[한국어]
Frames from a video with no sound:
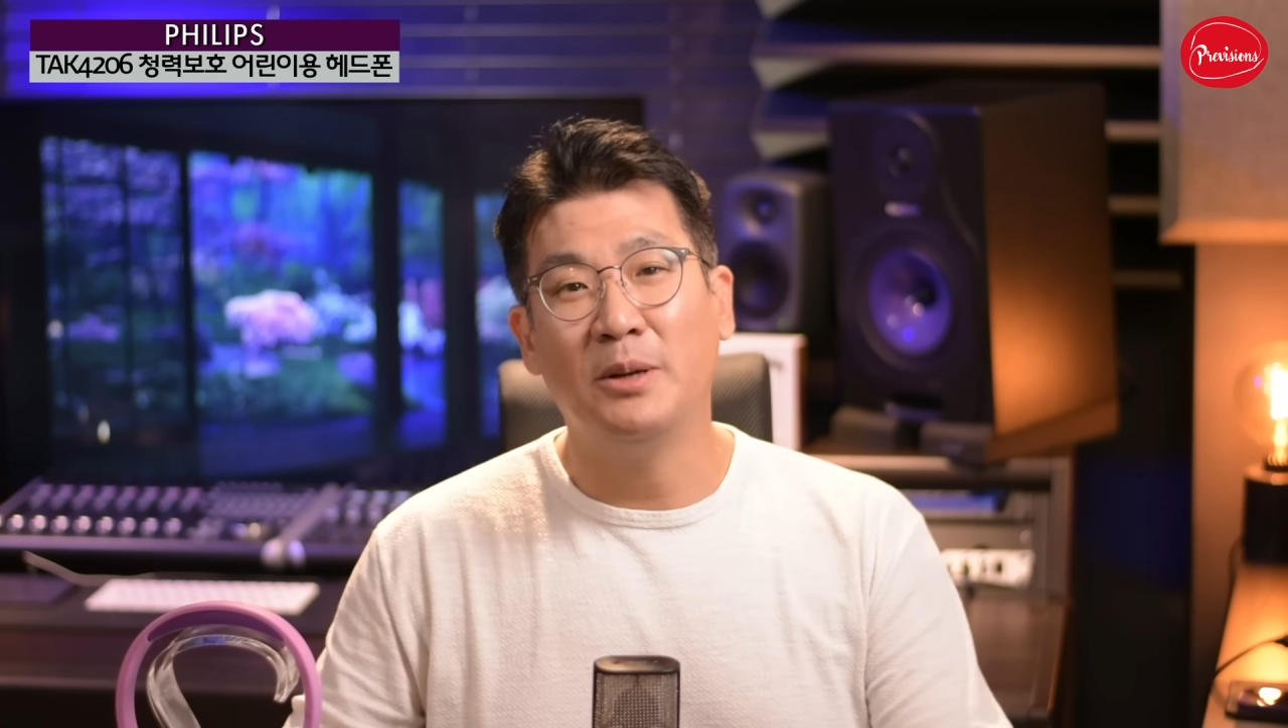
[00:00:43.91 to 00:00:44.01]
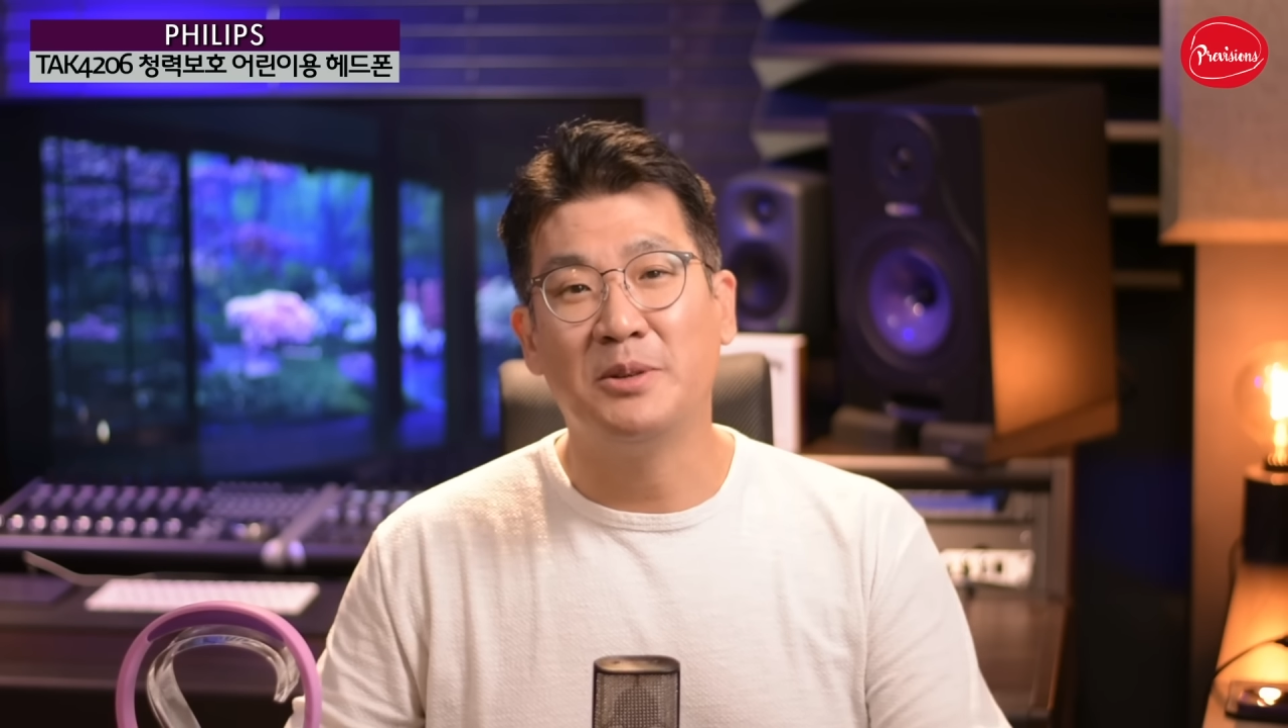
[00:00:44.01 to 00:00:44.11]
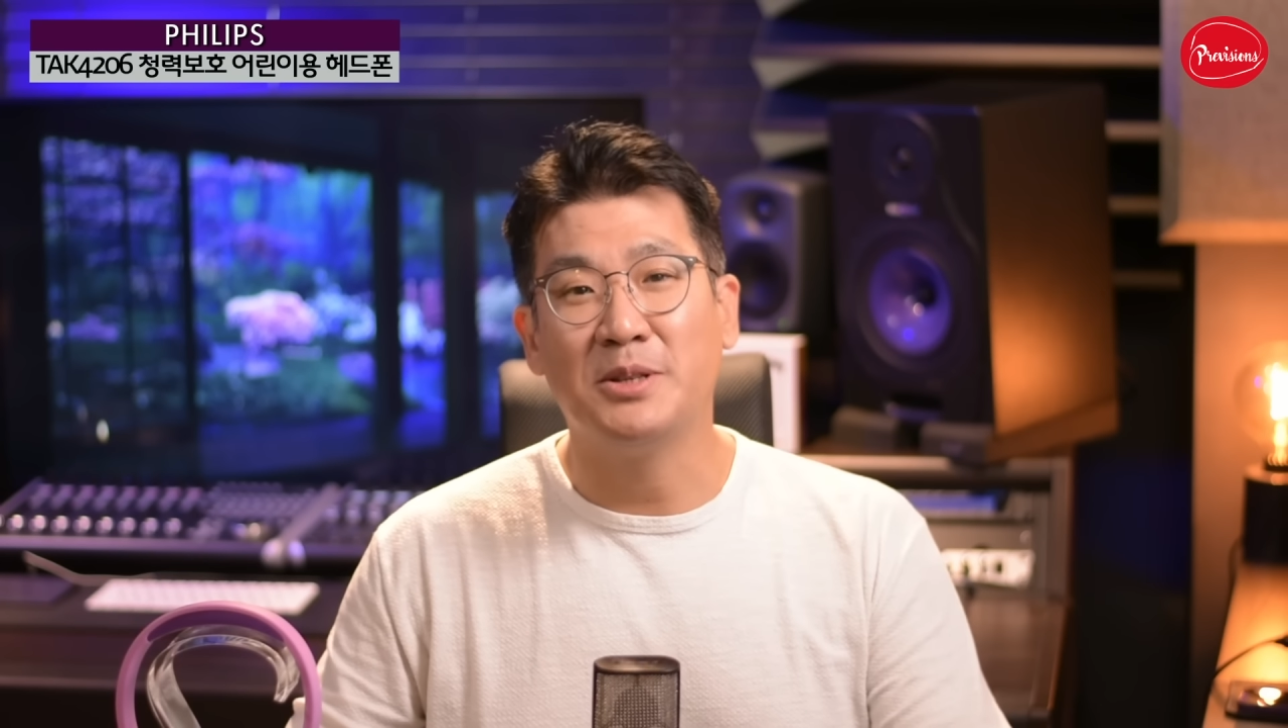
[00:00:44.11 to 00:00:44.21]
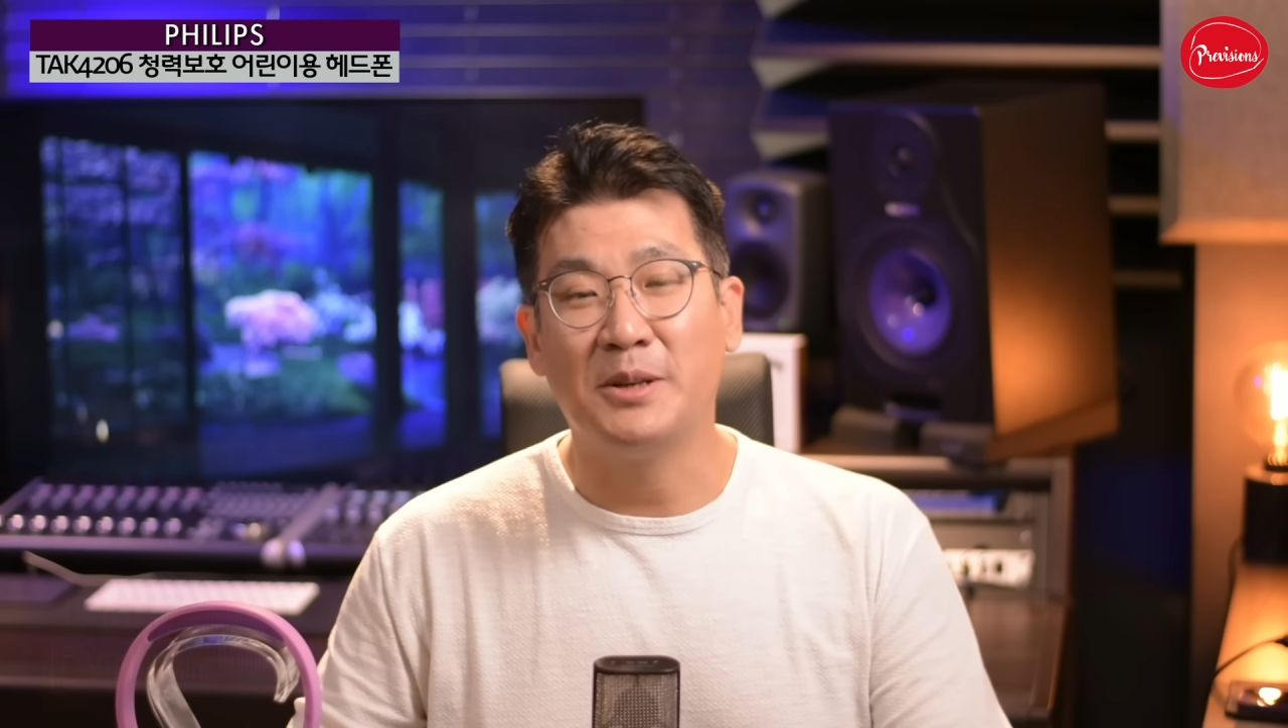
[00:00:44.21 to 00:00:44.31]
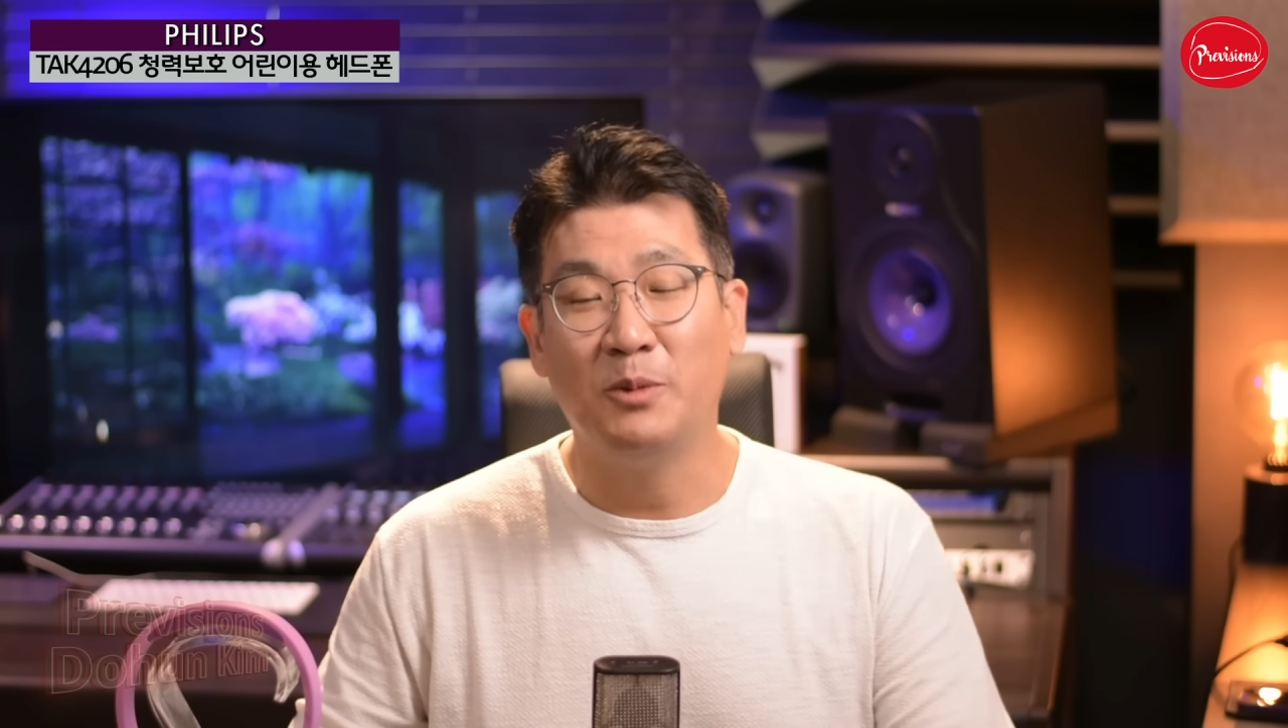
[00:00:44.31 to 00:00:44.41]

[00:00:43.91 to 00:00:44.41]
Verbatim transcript: 프리비전스